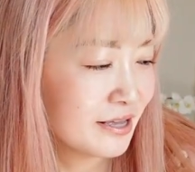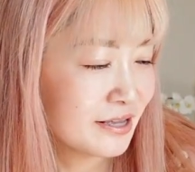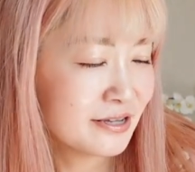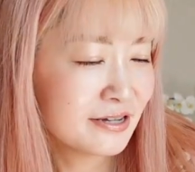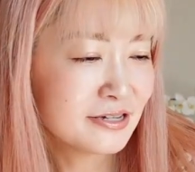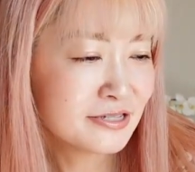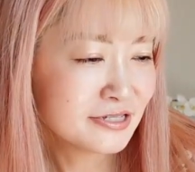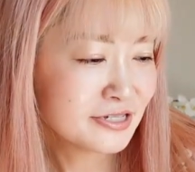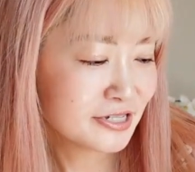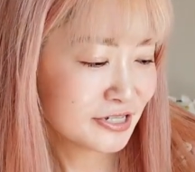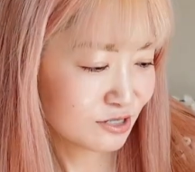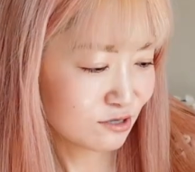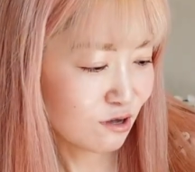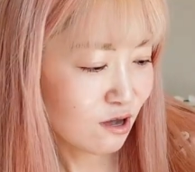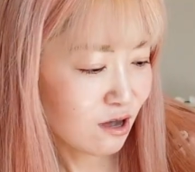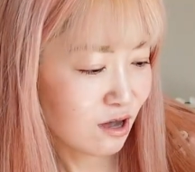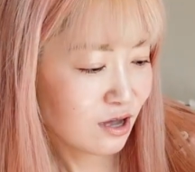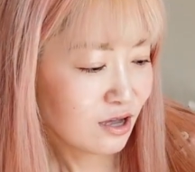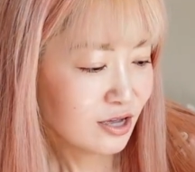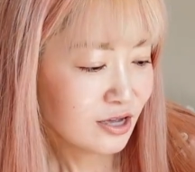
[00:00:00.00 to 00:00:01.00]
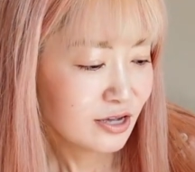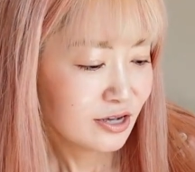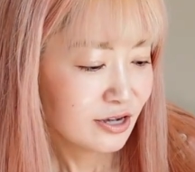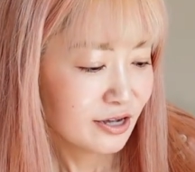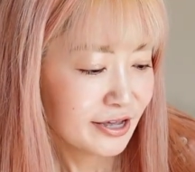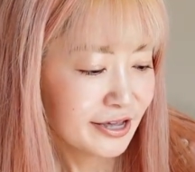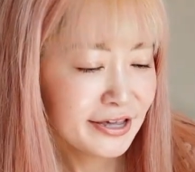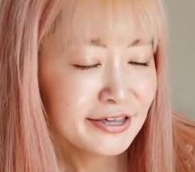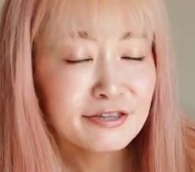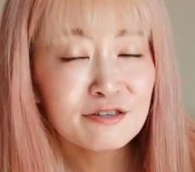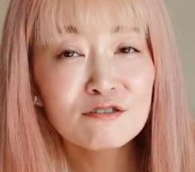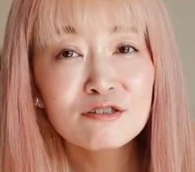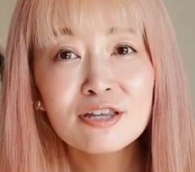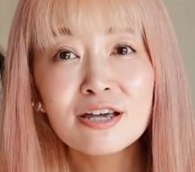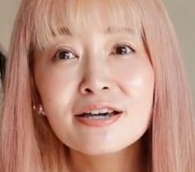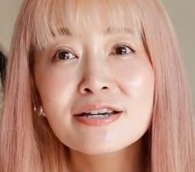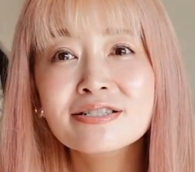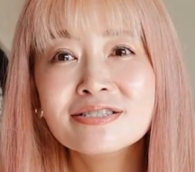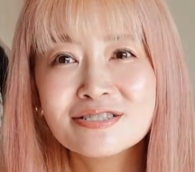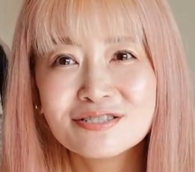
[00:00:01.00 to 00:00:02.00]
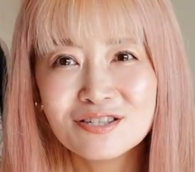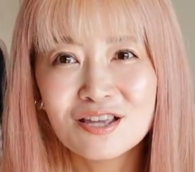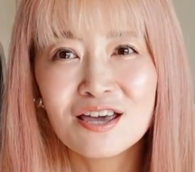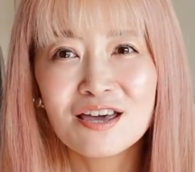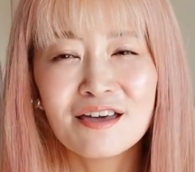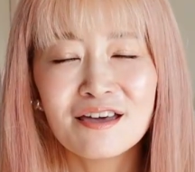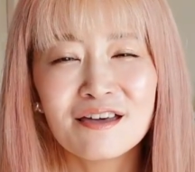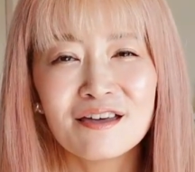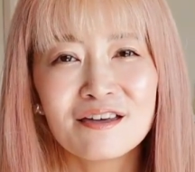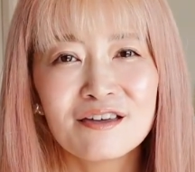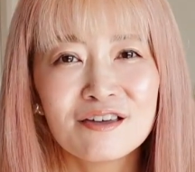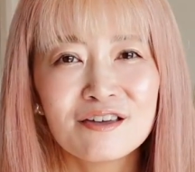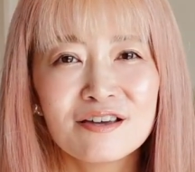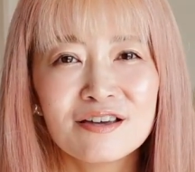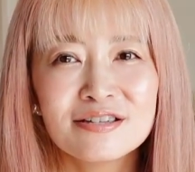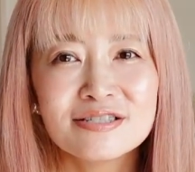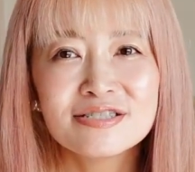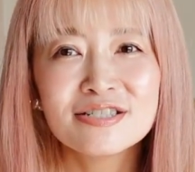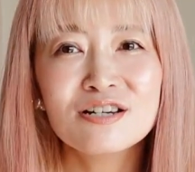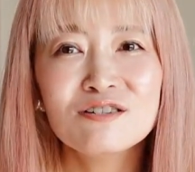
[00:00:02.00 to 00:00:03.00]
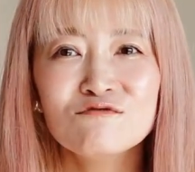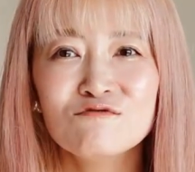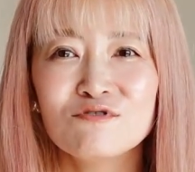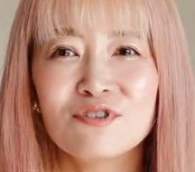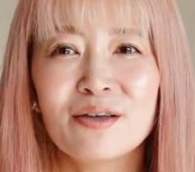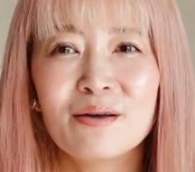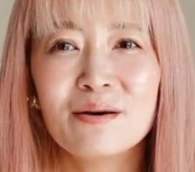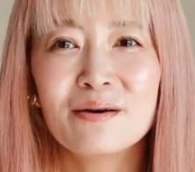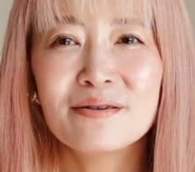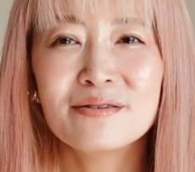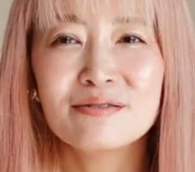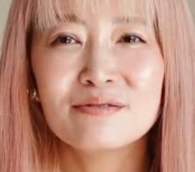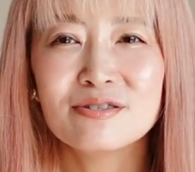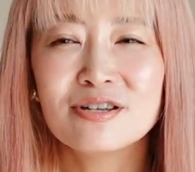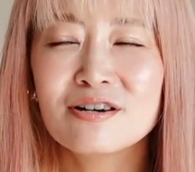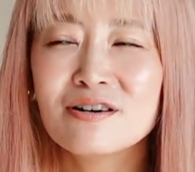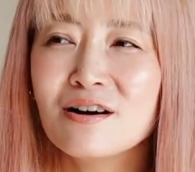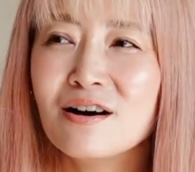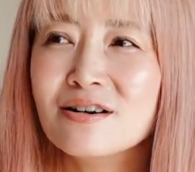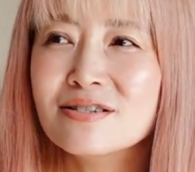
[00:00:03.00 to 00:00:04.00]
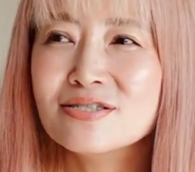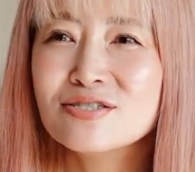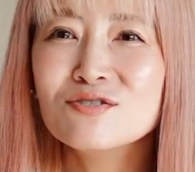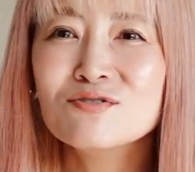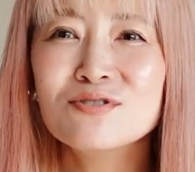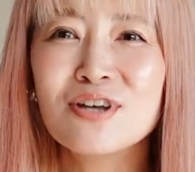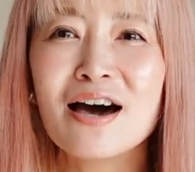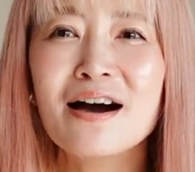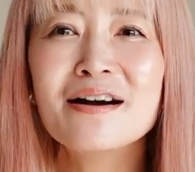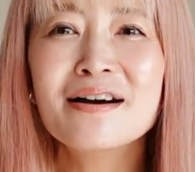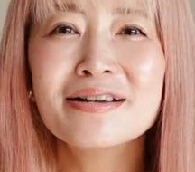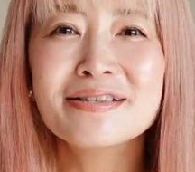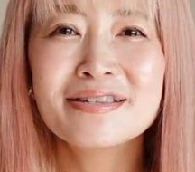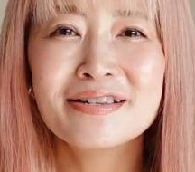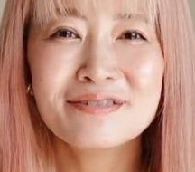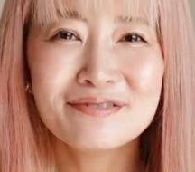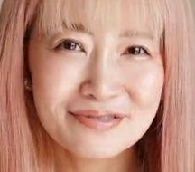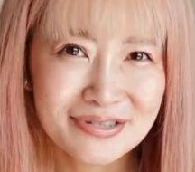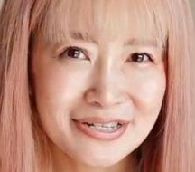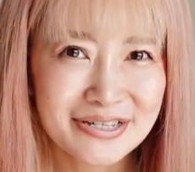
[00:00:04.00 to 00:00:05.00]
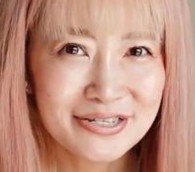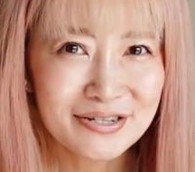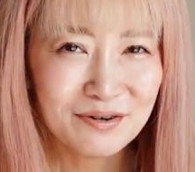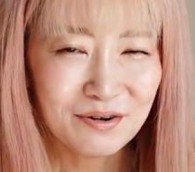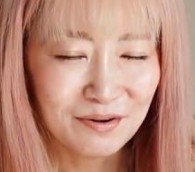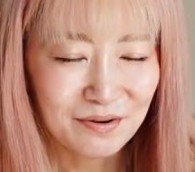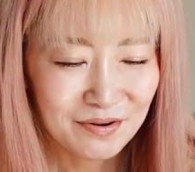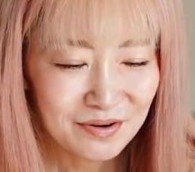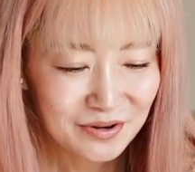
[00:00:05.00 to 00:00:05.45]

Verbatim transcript: なんですが S サイズでちゃんとね、なんかちょっと上がってるんですよ。